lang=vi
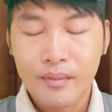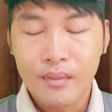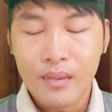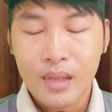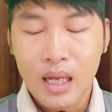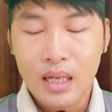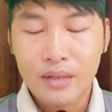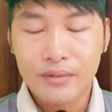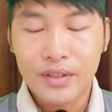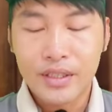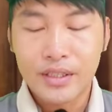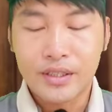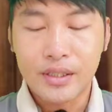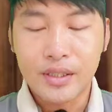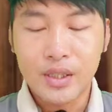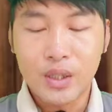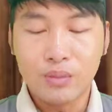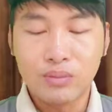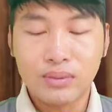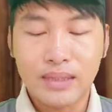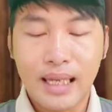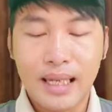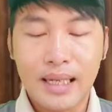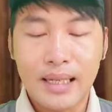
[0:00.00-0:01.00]
Hành vi sử
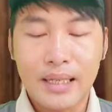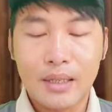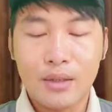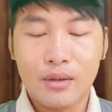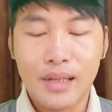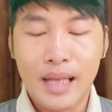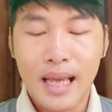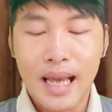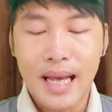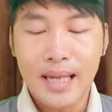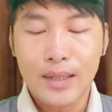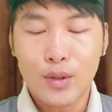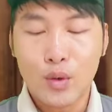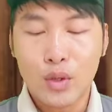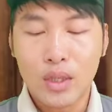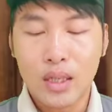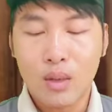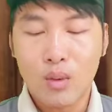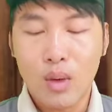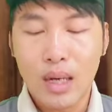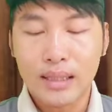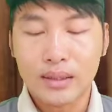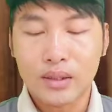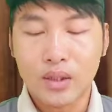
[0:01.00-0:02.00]
dụng tài liệu giả của cơ
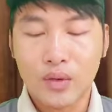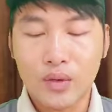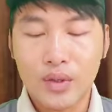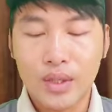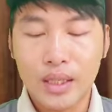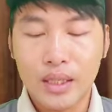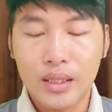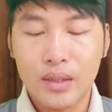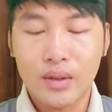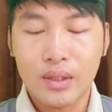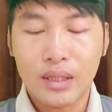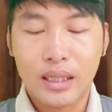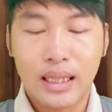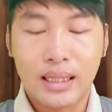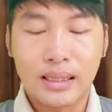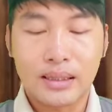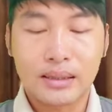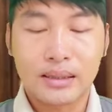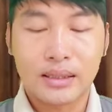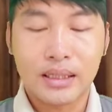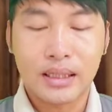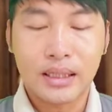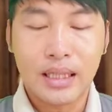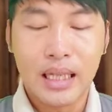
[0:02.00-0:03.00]
quan tổ chức của Trần
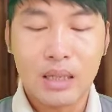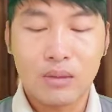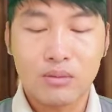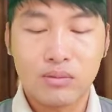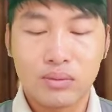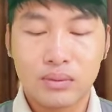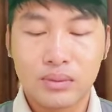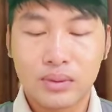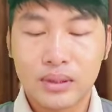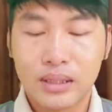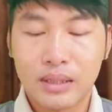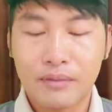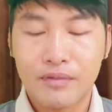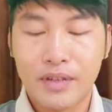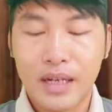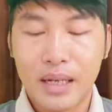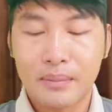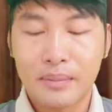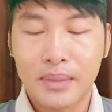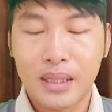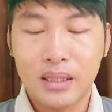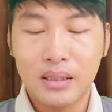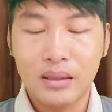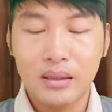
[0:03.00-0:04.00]
Xuân Đông xâm
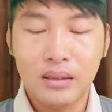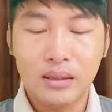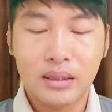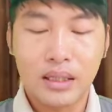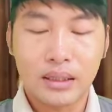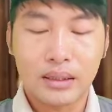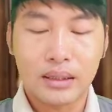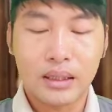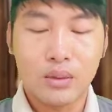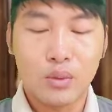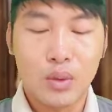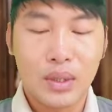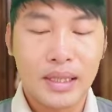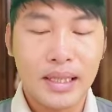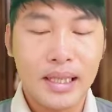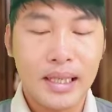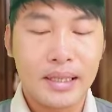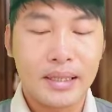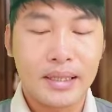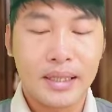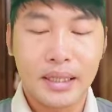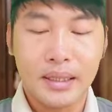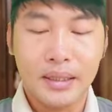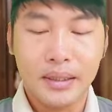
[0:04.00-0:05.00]
phạm đến trật tự quản lý
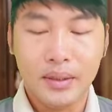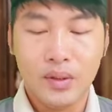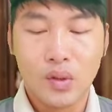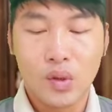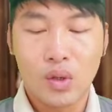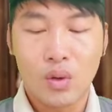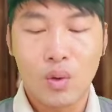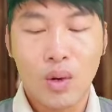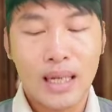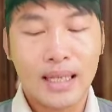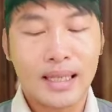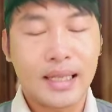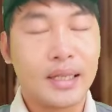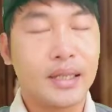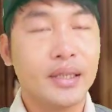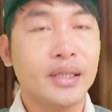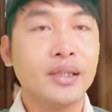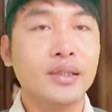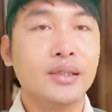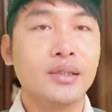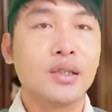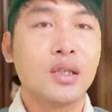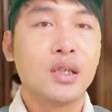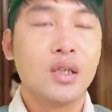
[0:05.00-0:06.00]
hành chính của cơ quan nhà
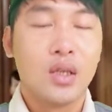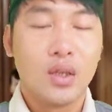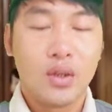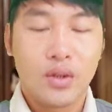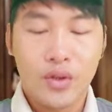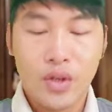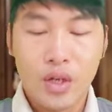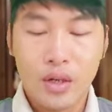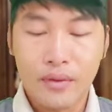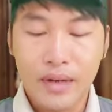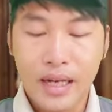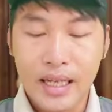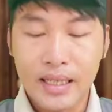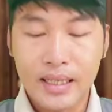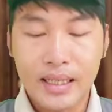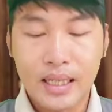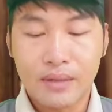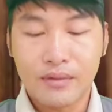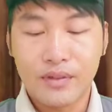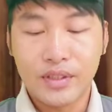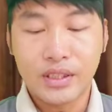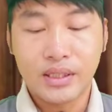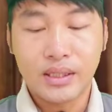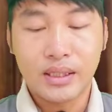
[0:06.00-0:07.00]
nước. Do vậy
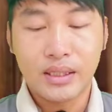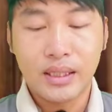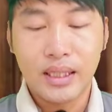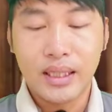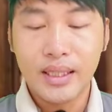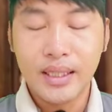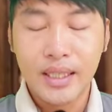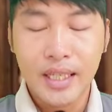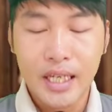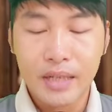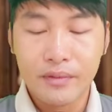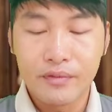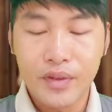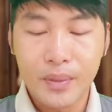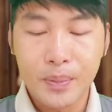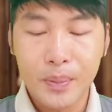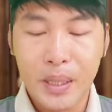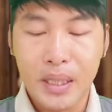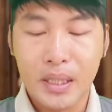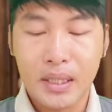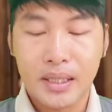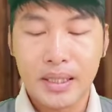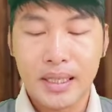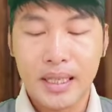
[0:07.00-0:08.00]
cần phải xử lý nghiêm pháp
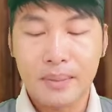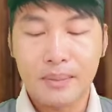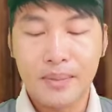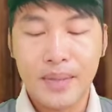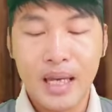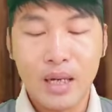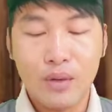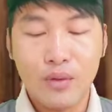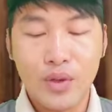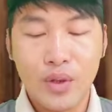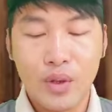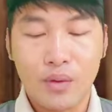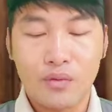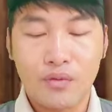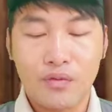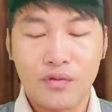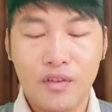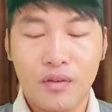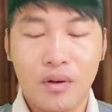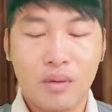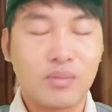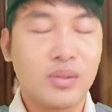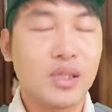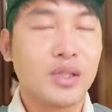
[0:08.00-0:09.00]
lực nhằm giáo dục
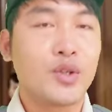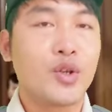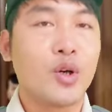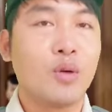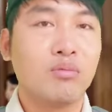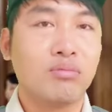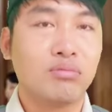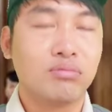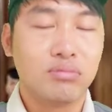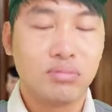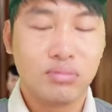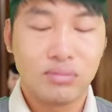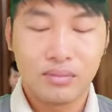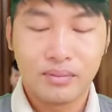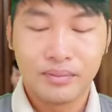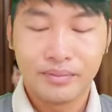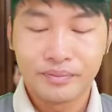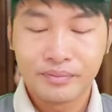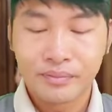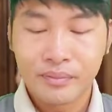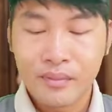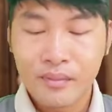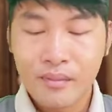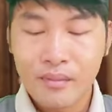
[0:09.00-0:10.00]
và phòng ngừa chung.
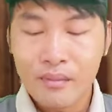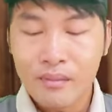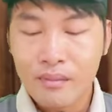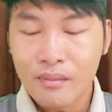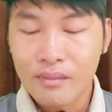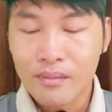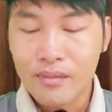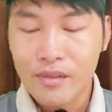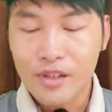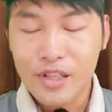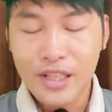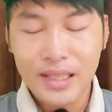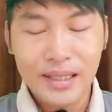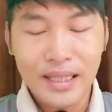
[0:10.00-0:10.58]
Ừ, xét